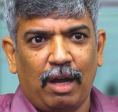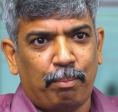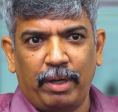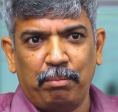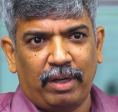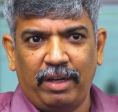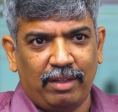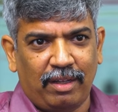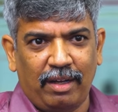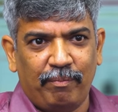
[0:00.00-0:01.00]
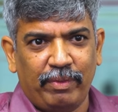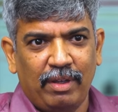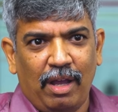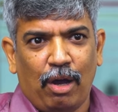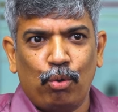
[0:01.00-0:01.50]
அப்பாயிண்ட் பண்ணியிருந்தாங்க
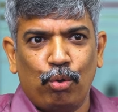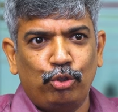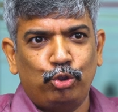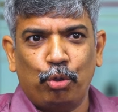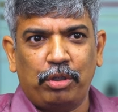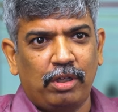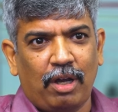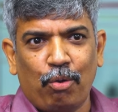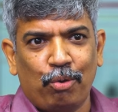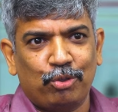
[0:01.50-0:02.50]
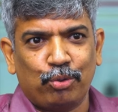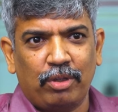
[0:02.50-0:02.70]
அவர் ஒரு ஜோக்குக்காக ஒரு ஒன்று